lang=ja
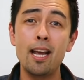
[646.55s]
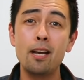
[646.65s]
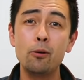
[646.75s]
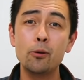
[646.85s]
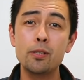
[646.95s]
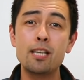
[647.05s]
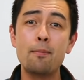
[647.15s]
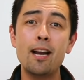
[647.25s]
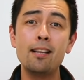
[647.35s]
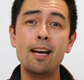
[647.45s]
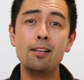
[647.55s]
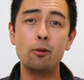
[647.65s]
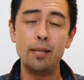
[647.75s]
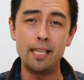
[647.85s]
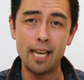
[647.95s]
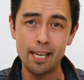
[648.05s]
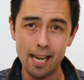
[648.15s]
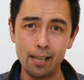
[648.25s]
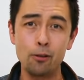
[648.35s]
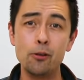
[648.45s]
英語を喋らないといけ
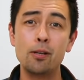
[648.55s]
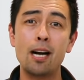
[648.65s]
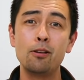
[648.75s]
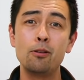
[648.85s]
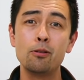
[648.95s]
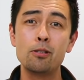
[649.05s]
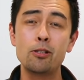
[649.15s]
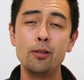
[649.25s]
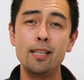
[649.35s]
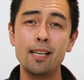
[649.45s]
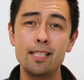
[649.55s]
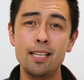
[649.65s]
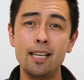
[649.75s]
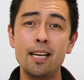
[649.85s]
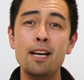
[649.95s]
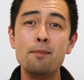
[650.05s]
ないという環境を作り出し、